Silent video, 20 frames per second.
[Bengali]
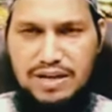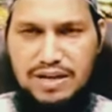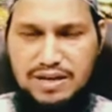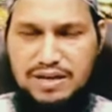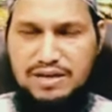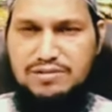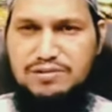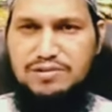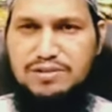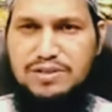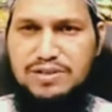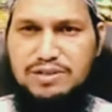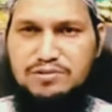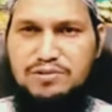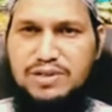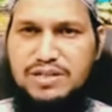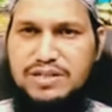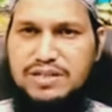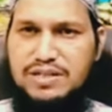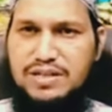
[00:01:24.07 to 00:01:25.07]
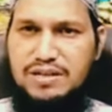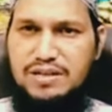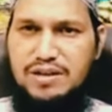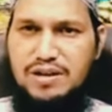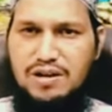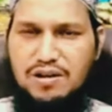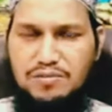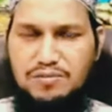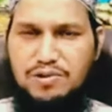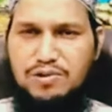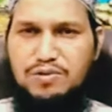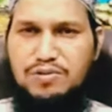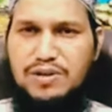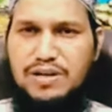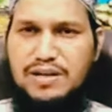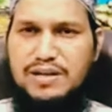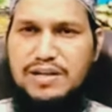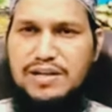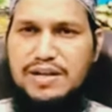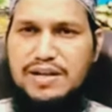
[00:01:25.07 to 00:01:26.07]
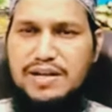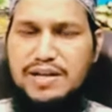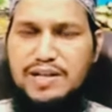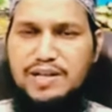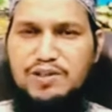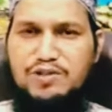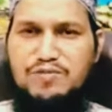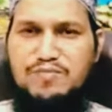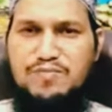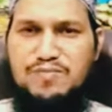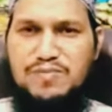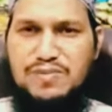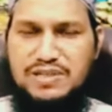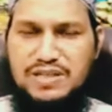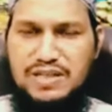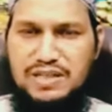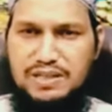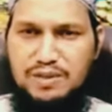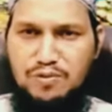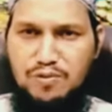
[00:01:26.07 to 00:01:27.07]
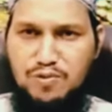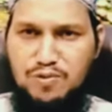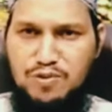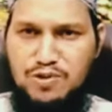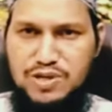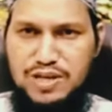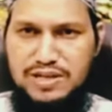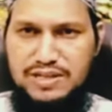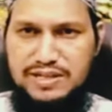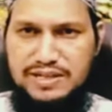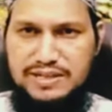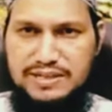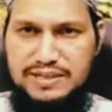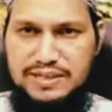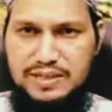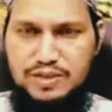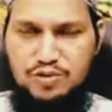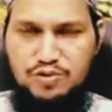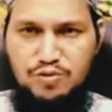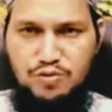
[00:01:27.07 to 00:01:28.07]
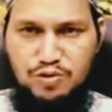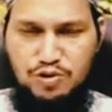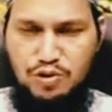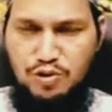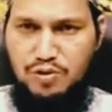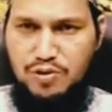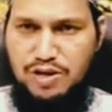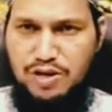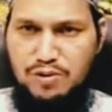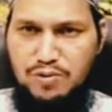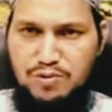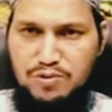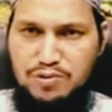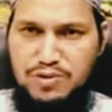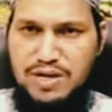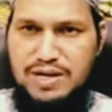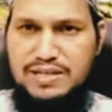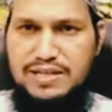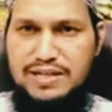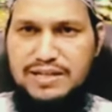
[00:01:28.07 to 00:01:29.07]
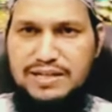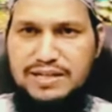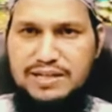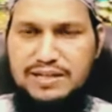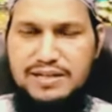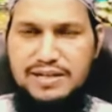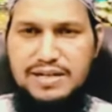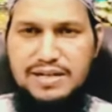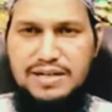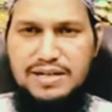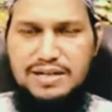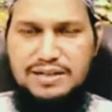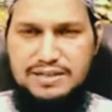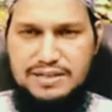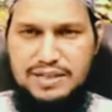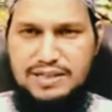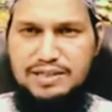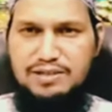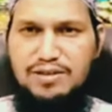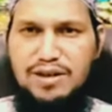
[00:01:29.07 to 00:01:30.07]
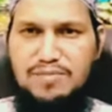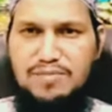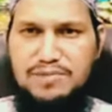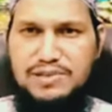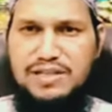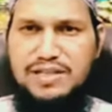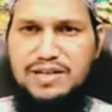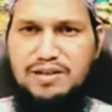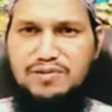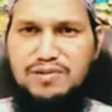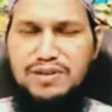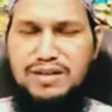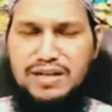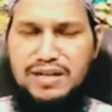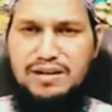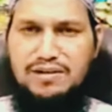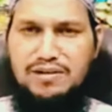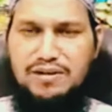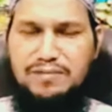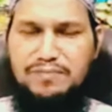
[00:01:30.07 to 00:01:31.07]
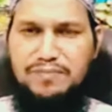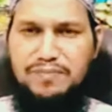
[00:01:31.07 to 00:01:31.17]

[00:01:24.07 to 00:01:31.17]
আলা হজরতকেও দেখি নাই রহমতুল্লাহ আলাই কিন্তু তাদের অনুসারীদেরকে দেখেছি সকলের অনুসারীদেরকে সাথে তো আমাদের এখন দেখা হয়